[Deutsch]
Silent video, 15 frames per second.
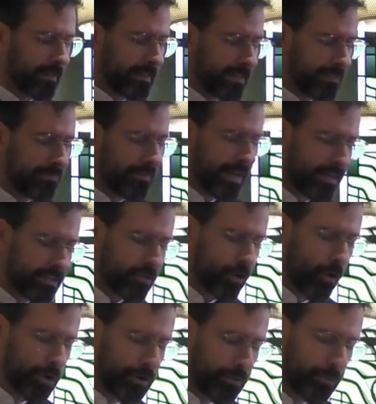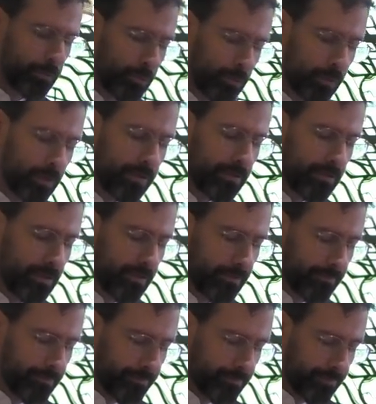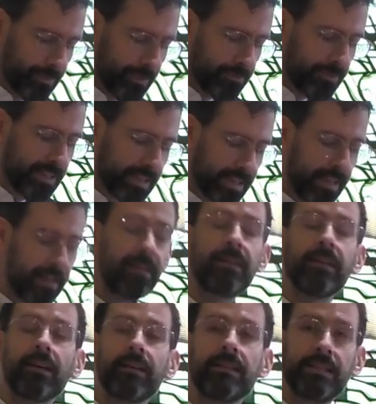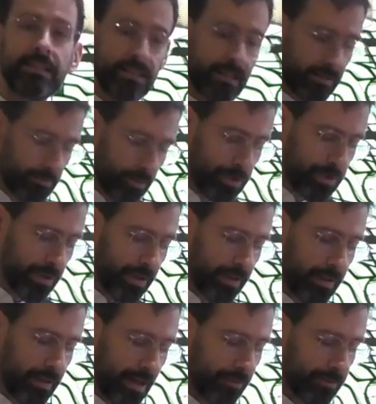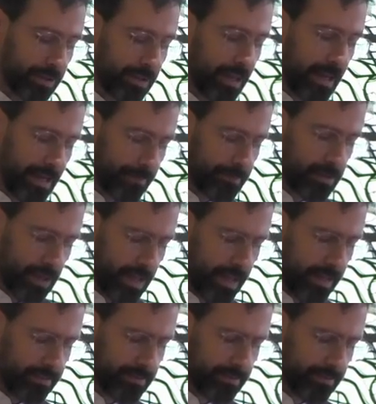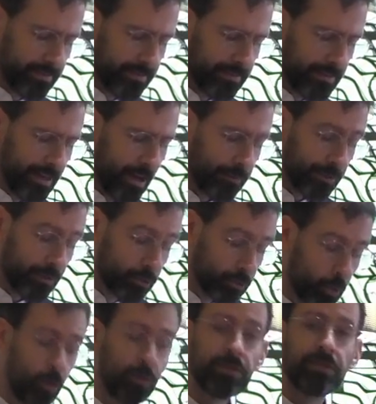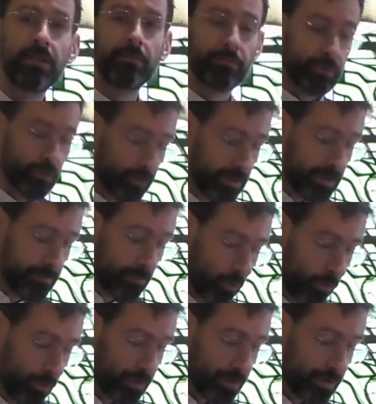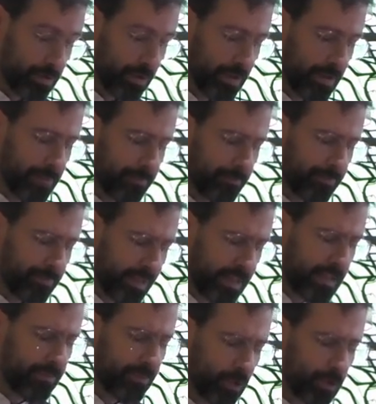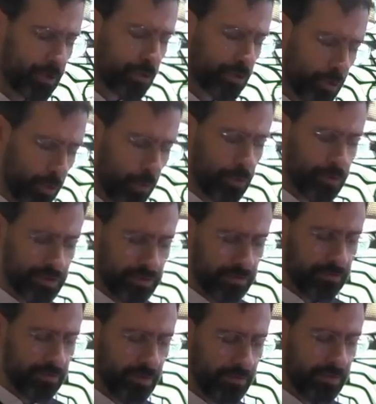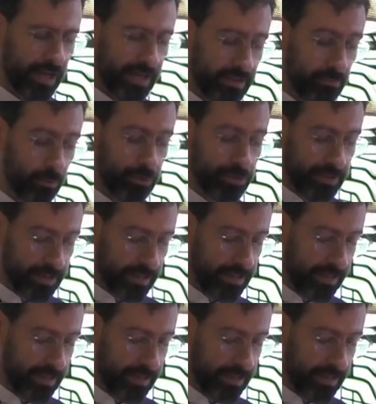ihr werdet euch fühlen wie Kinder, die ihre Mutter auf den Arm trägt, auf den Schoß nimmt und liebkost. Ich will euch trösten, wie eine Mutter ihr